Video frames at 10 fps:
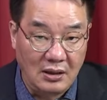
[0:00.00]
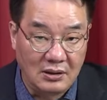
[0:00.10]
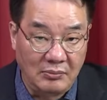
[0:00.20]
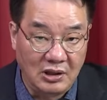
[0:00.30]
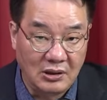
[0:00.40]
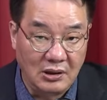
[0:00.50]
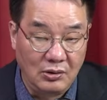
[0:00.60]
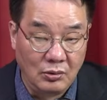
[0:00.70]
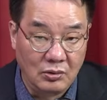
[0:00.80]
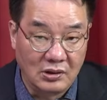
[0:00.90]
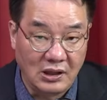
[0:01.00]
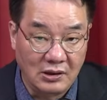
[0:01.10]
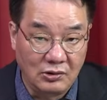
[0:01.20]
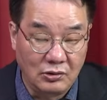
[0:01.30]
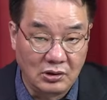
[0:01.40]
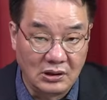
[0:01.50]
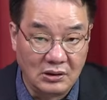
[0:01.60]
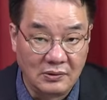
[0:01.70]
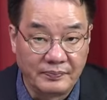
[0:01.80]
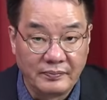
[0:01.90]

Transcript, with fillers: 3단계 용도 상향 조정이